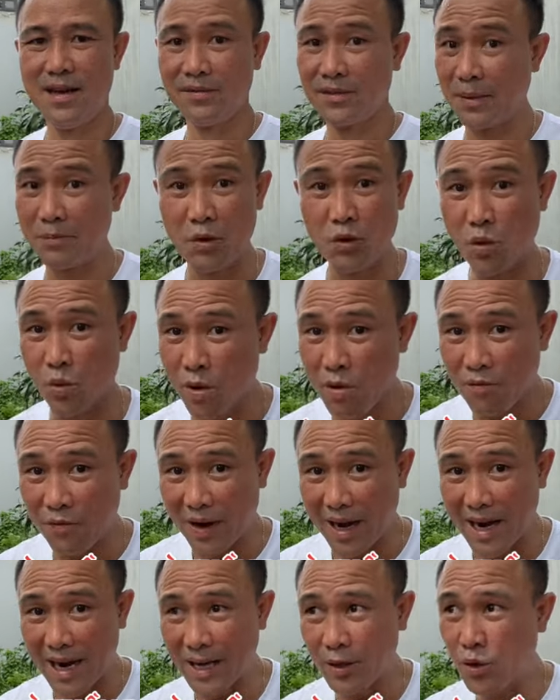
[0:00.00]
tập thể dục không
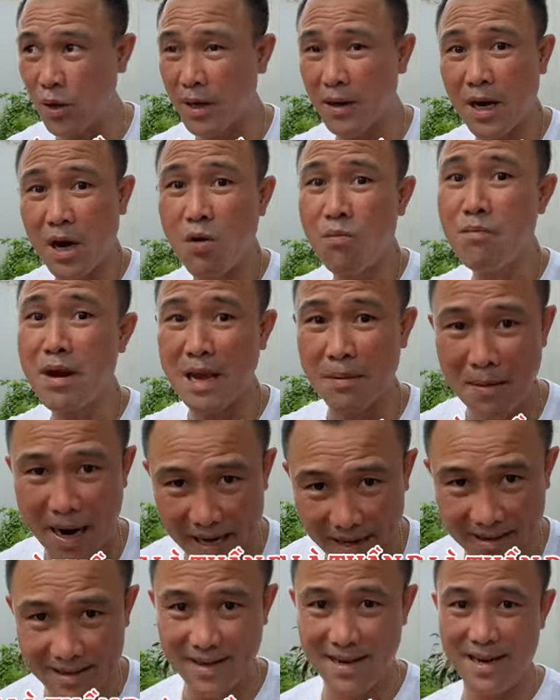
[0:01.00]
phải là cái chuyện là không bị
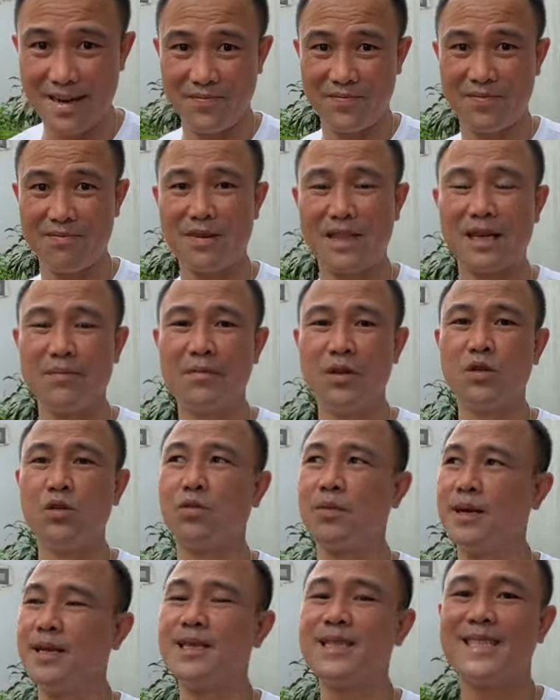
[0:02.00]
bệnh nữa mà tập thể dục
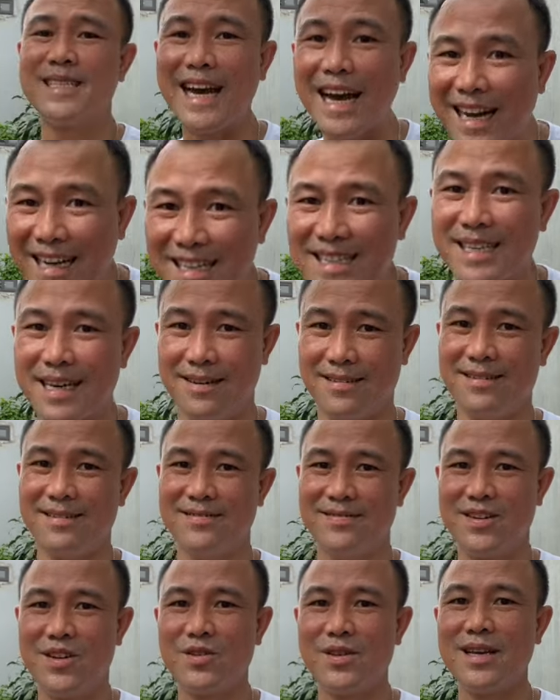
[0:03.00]
phải chắc chắn
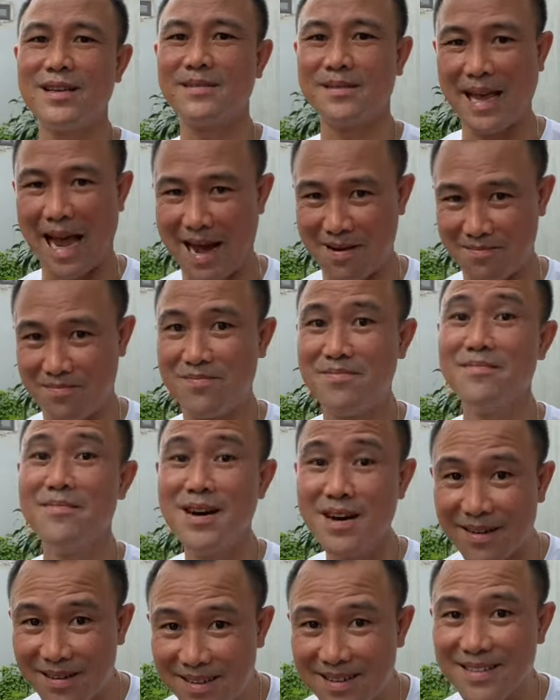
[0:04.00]
nó sẽ giảm
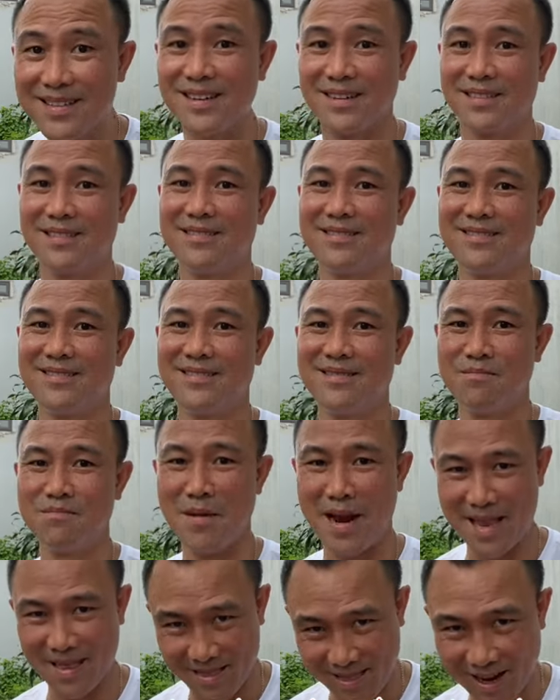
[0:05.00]
bớt được
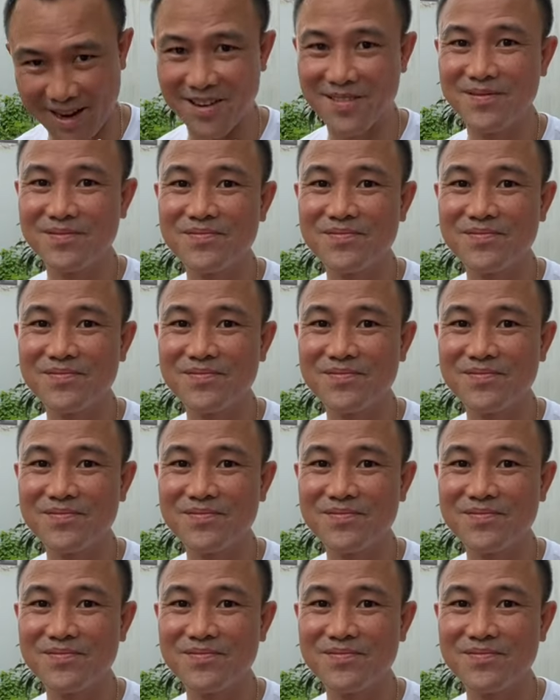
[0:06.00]
bệnh tật